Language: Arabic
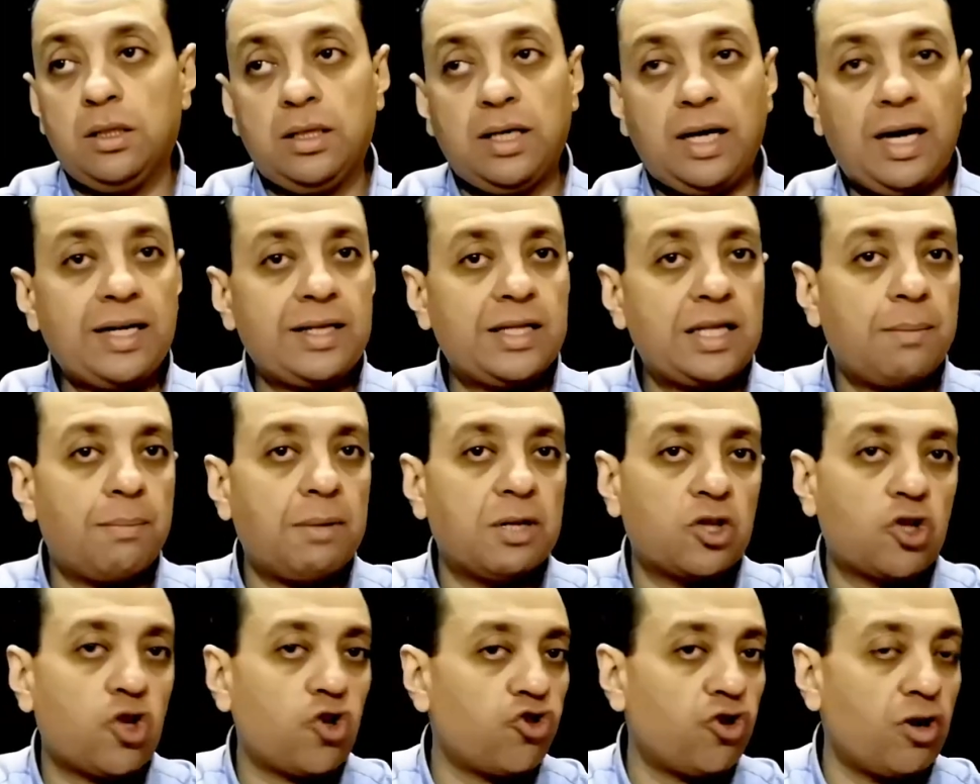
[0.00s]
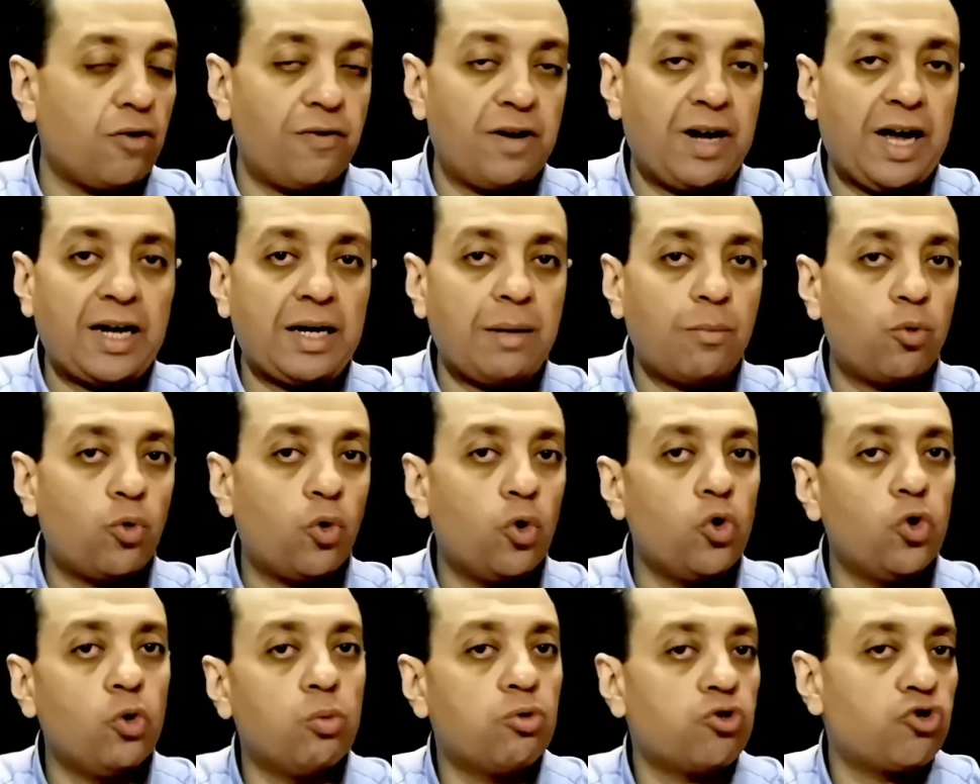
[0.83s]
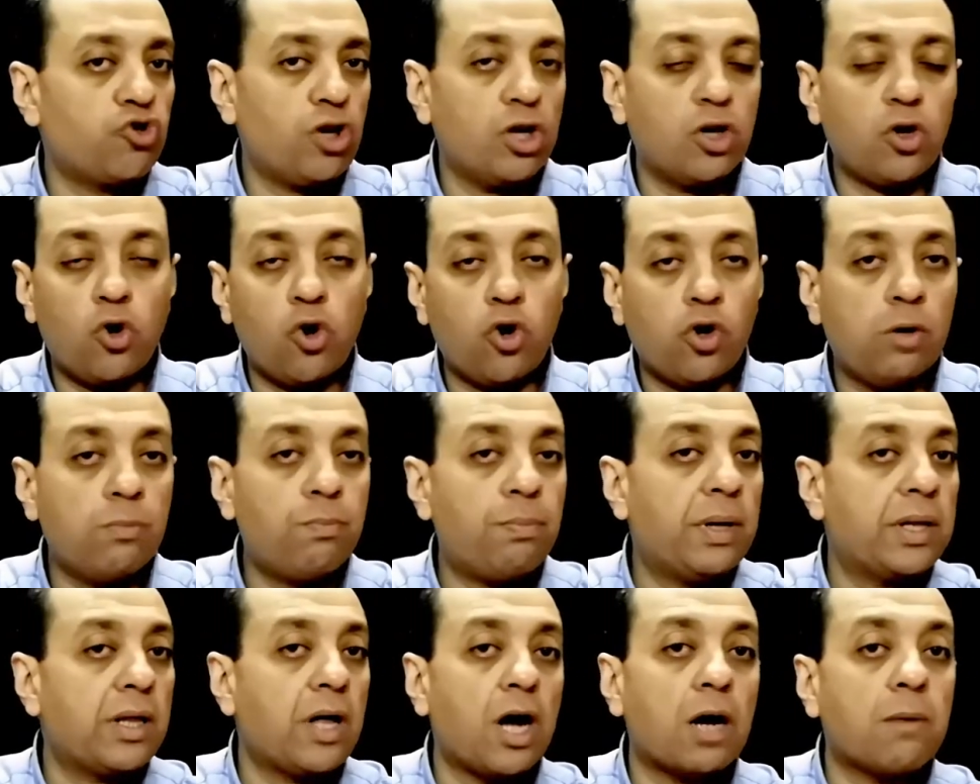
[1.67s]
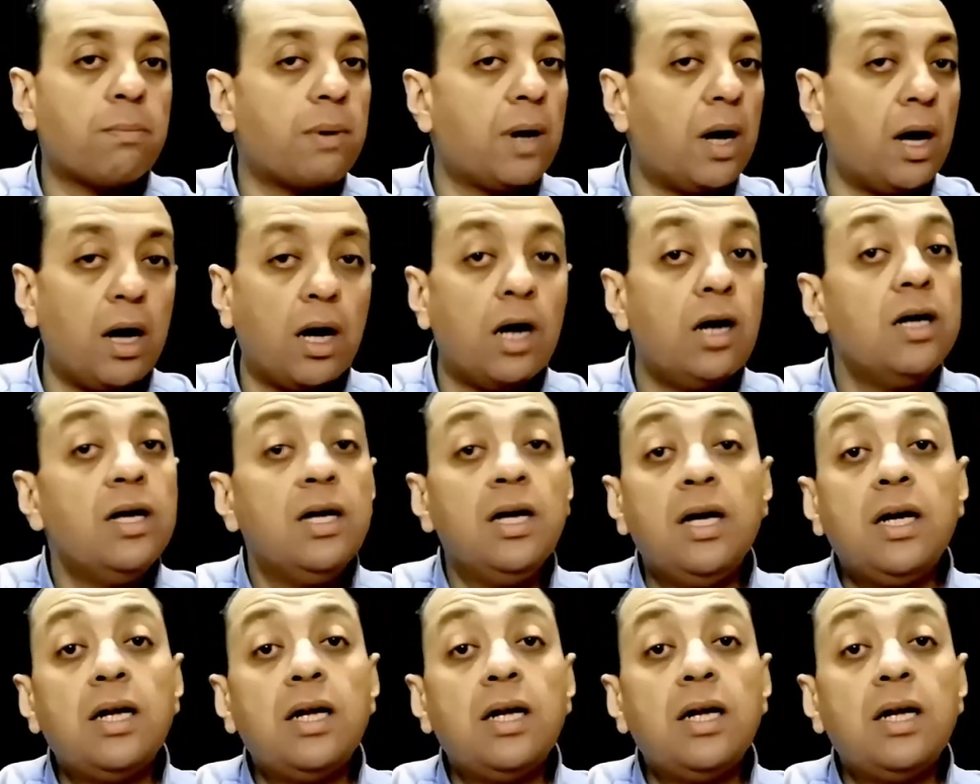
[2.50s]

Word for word: لغايه لما انتشر في العالم كله من شرق اوروبا لغربها